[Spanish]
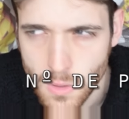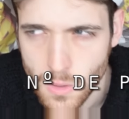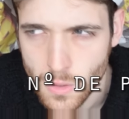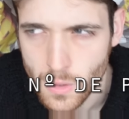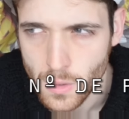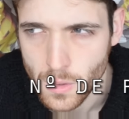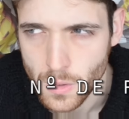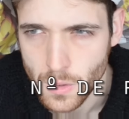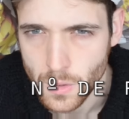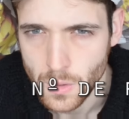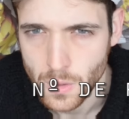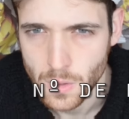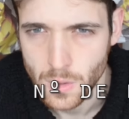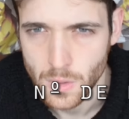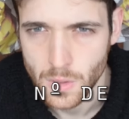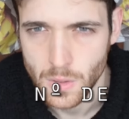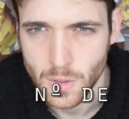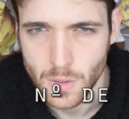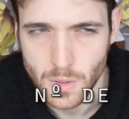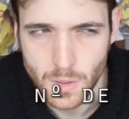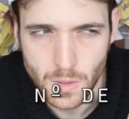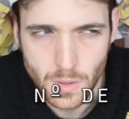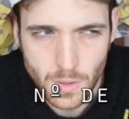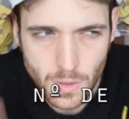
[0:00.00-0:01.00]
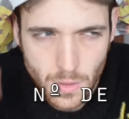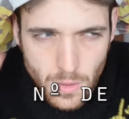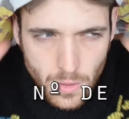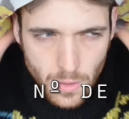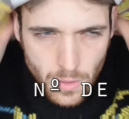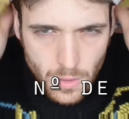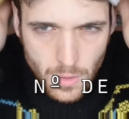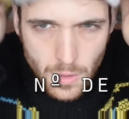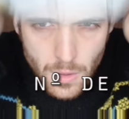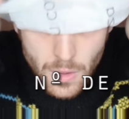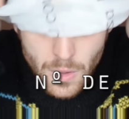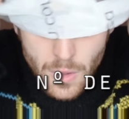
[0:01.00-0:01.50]
aunque lamentablemente no
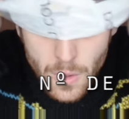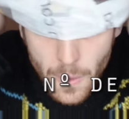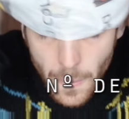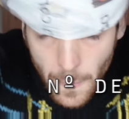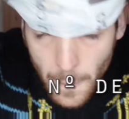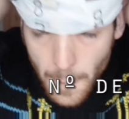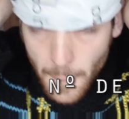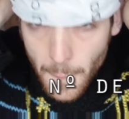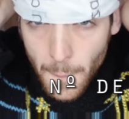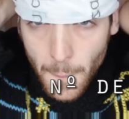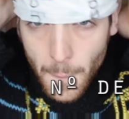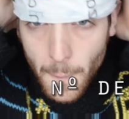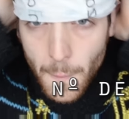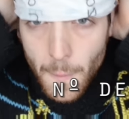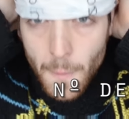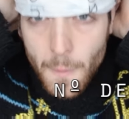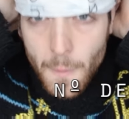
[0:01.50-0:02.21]
les da ningún punto.